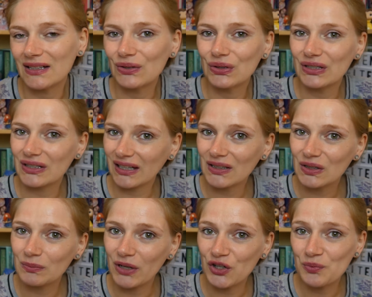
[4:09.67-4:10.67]
Also sie trägt
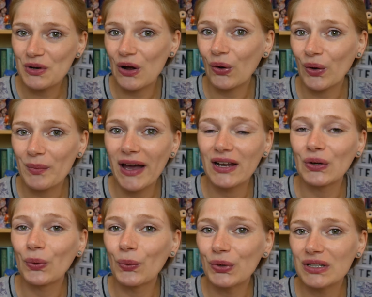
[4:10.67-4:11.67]
zum Beispiel auch immer eine
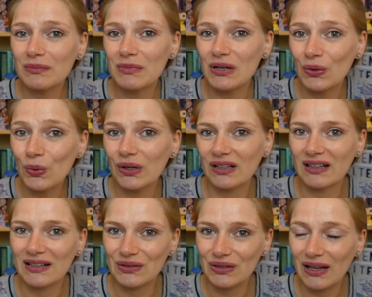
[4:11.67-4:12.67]
rote Melone,
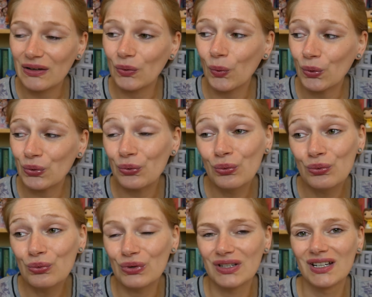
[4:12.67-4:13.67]
also einen roten
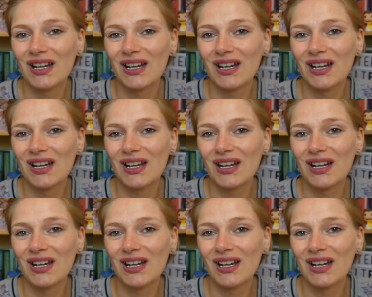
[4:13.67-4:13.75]
Hut.